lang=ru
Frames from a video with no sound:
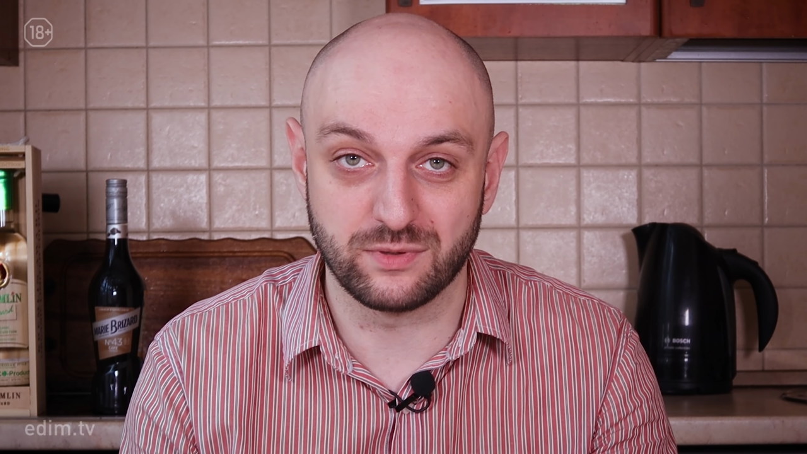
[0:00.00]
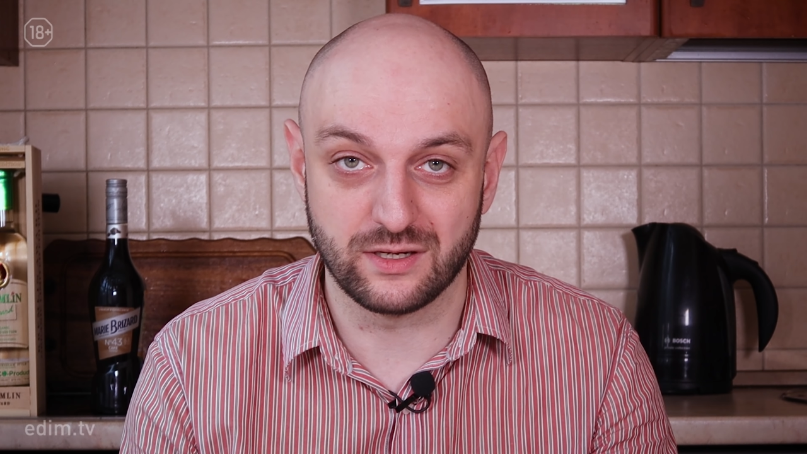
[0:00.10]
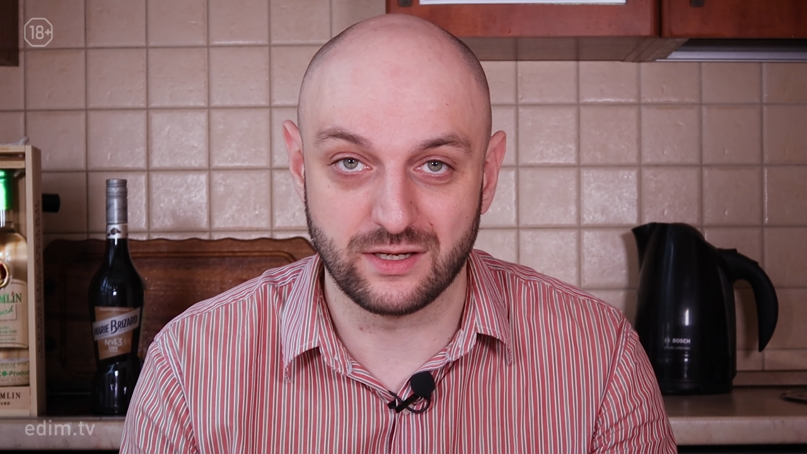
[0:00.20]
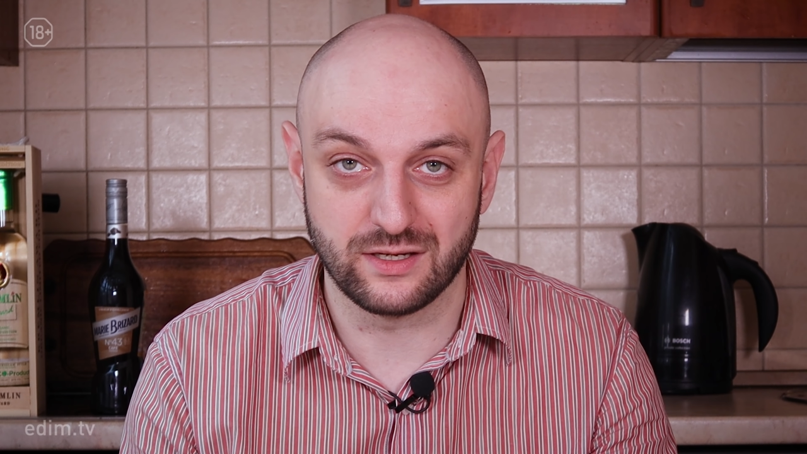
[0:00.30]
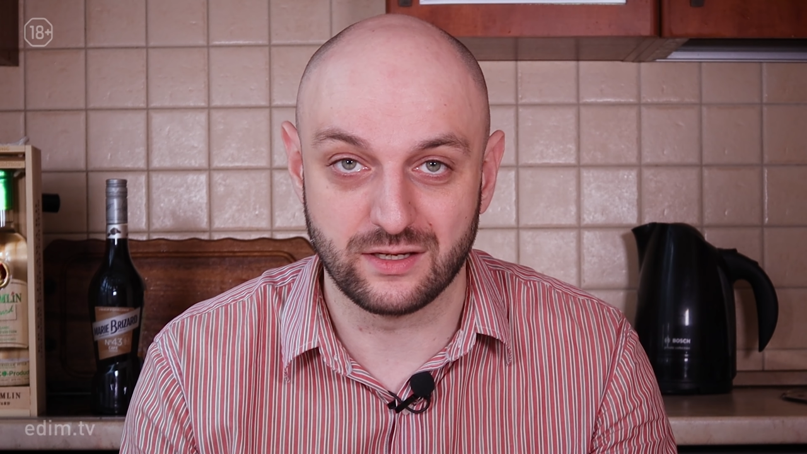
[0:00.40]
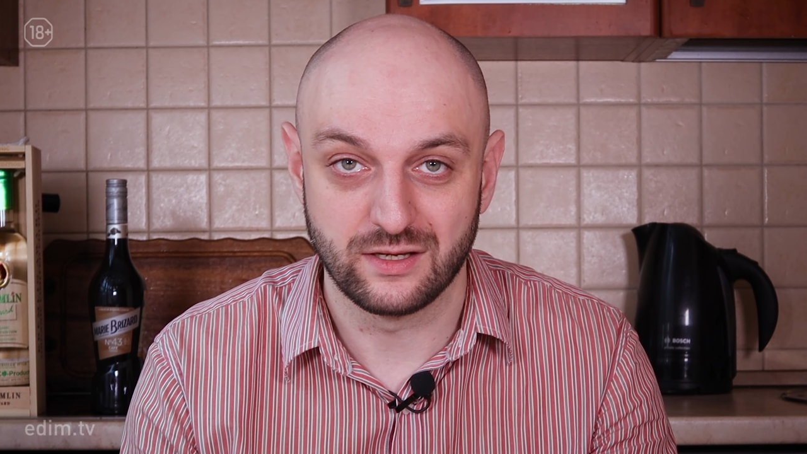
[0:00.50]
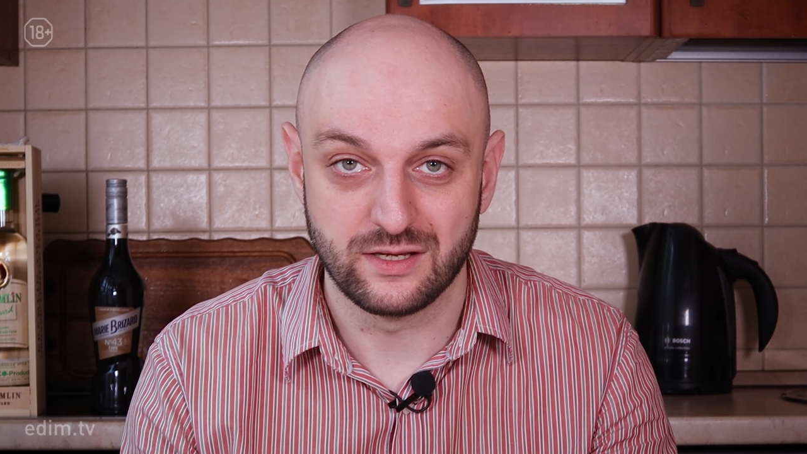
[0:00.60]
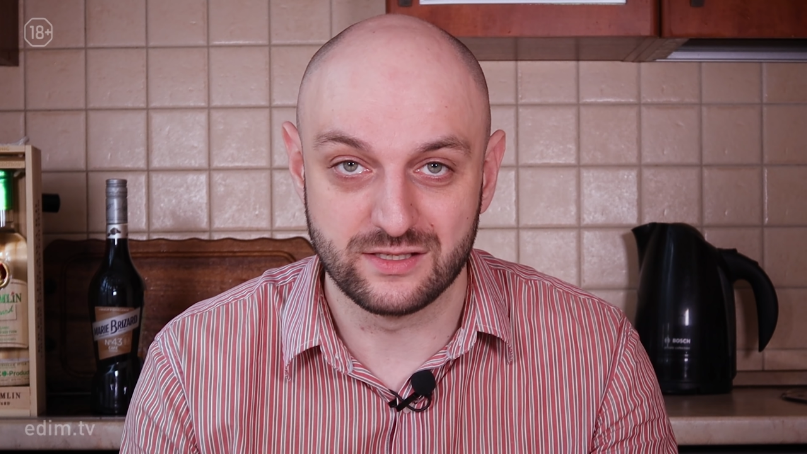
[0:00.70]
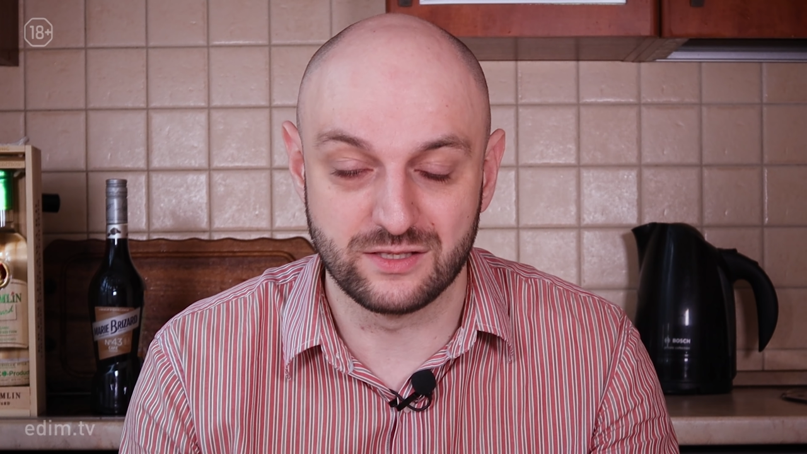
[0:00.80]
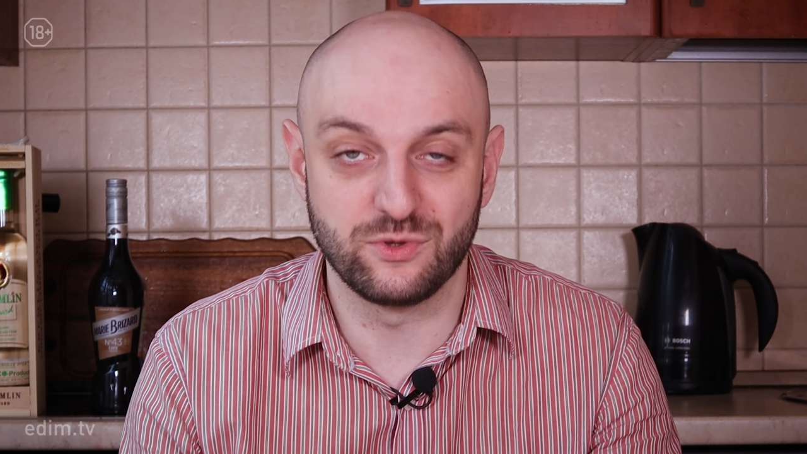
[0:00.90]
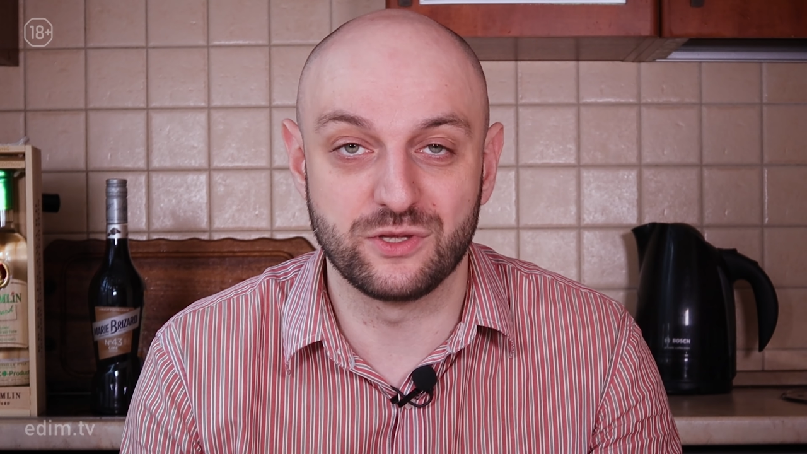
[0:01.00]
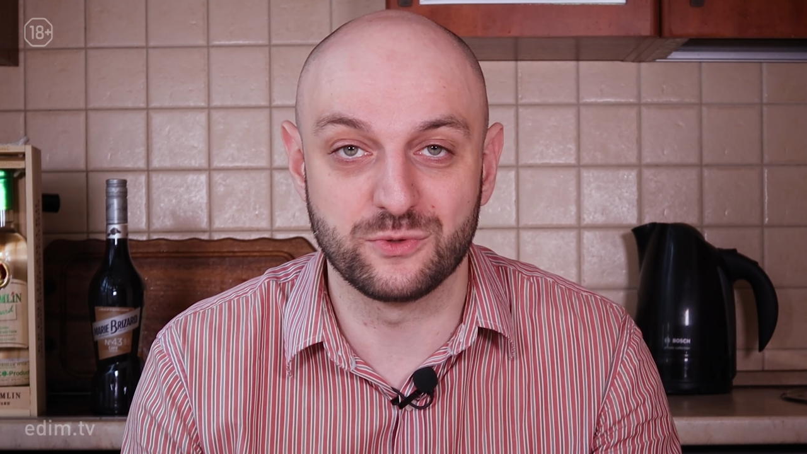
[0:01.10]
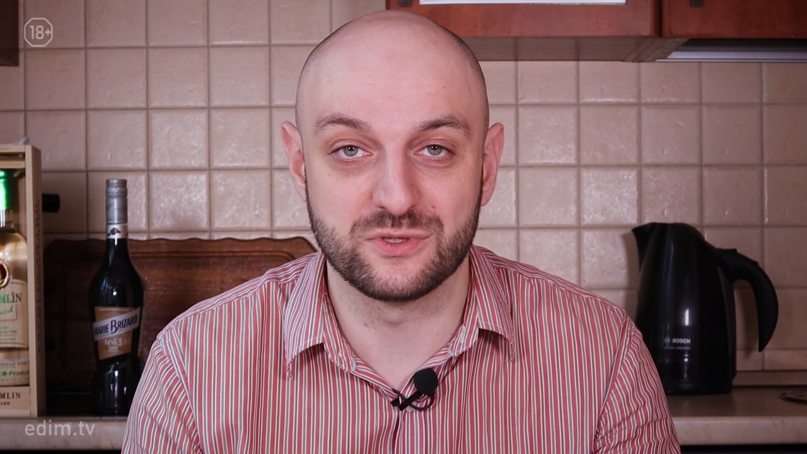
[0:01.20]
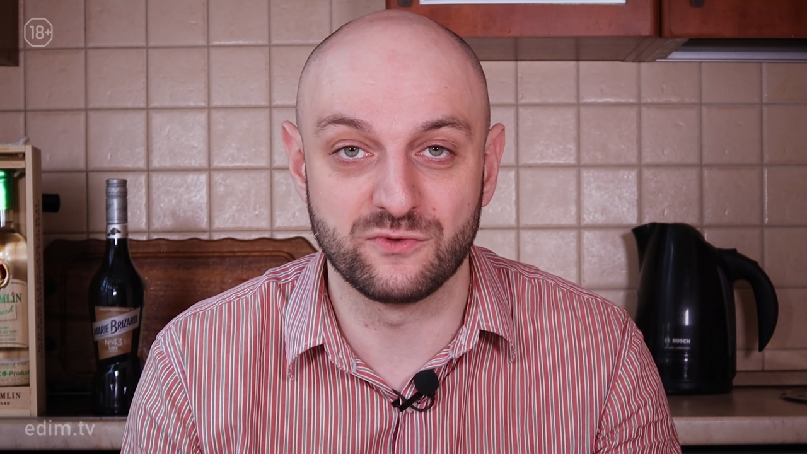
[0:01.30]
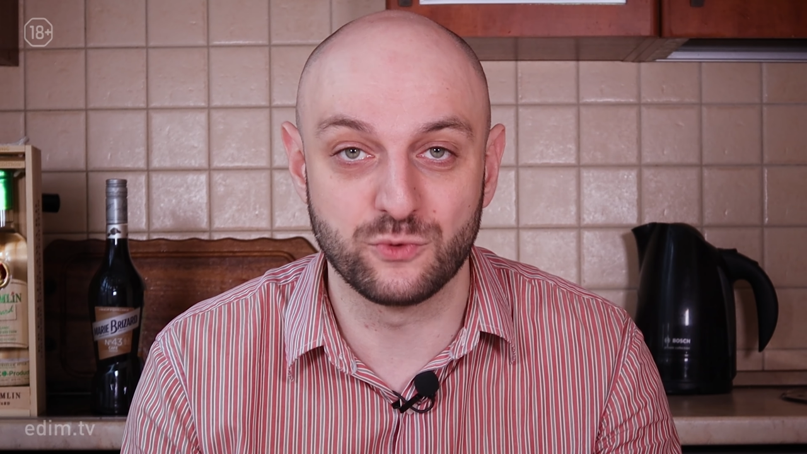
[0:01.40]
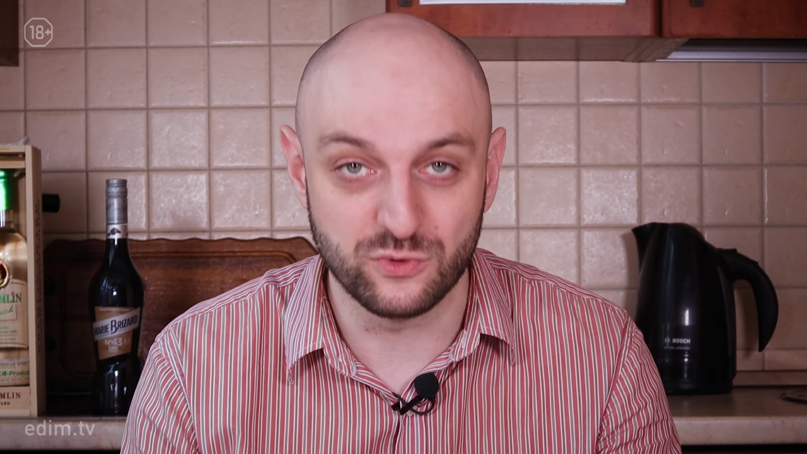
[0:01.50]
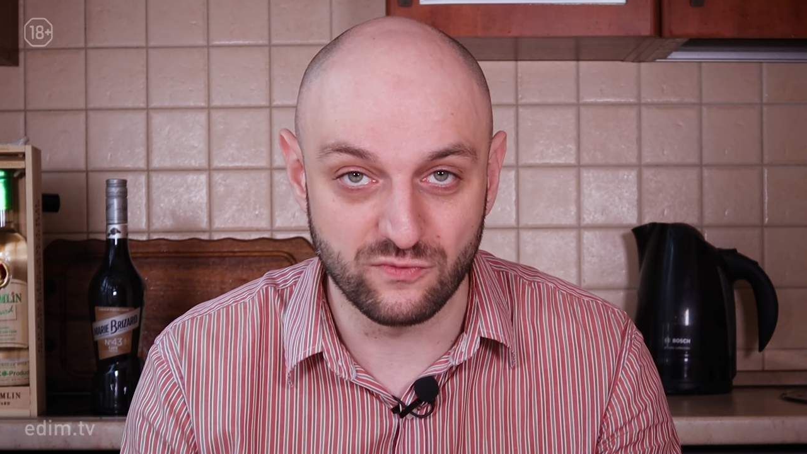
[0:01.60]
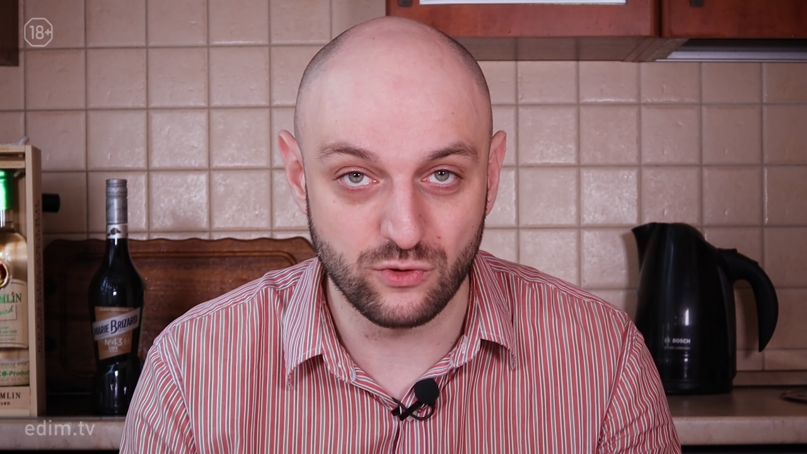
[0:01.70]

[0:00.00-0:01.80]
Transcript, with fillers: про знаменитую «Святую